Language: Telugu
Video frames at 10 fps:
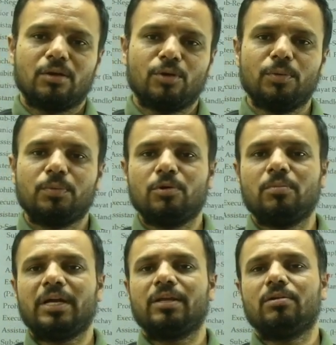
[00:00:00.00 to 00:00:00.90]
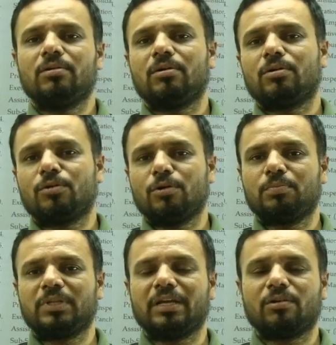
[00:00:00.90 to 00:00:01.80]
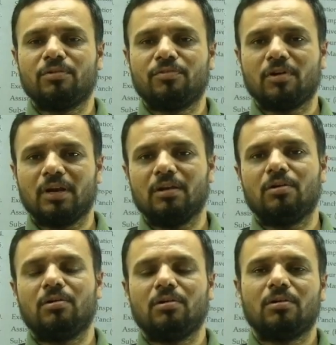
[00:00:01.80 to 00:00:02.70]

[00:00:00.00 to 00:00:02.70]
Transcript: గ్రూప్ టూ మరియు గ్రూప్ త్రీ గ్రూప్ ఫోర్లలో